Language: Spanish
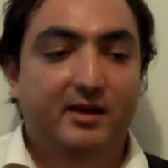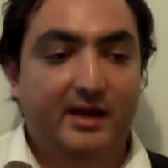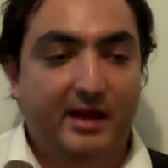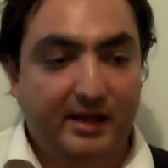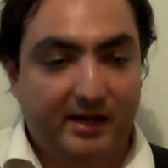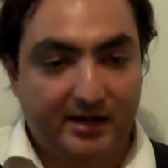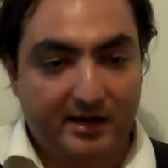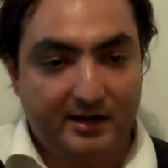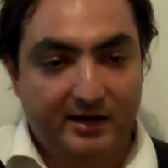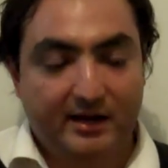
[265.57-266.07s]

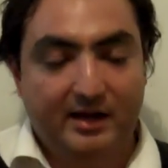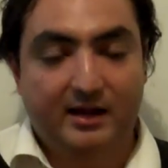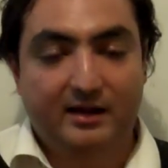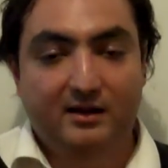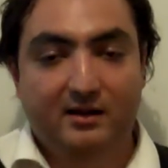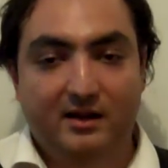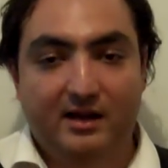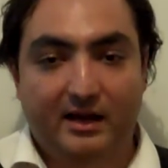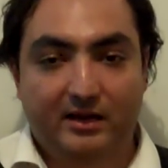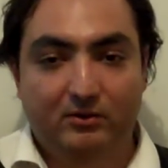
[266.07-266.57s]
en
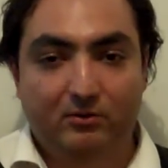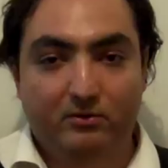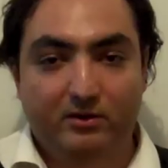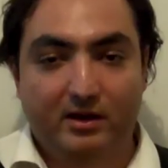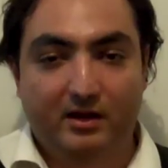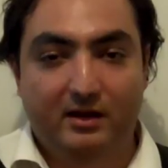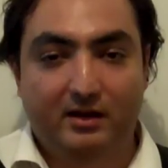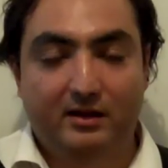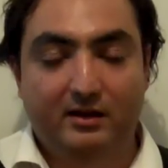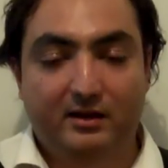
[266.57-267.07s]
general hay
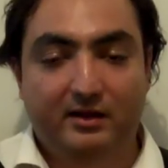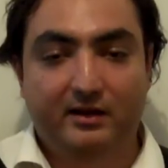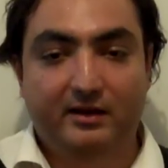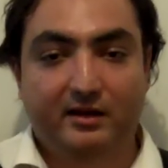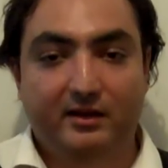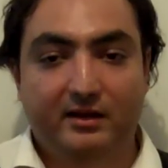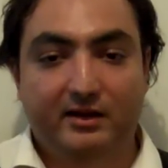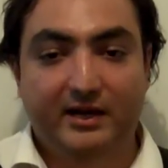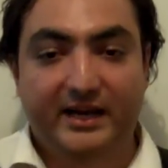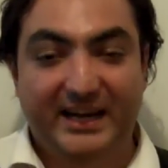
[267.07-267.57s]
una
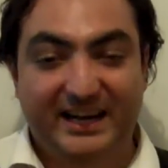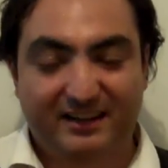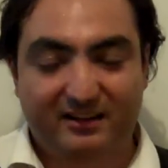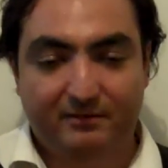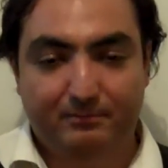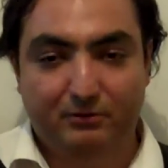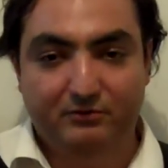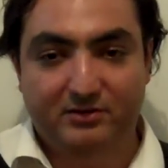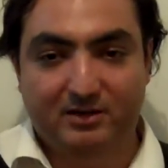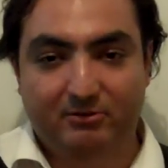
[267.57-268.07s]

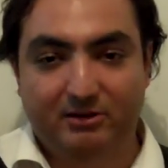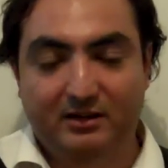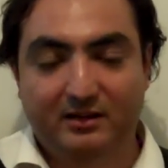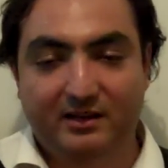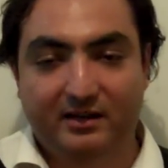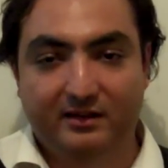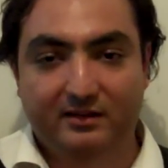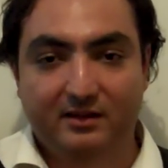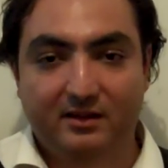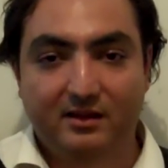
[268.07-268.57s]

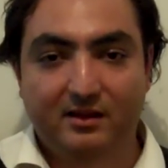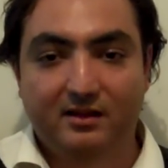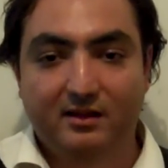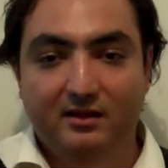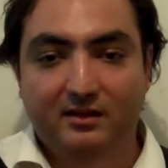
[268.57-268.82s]
irresponsabilidad,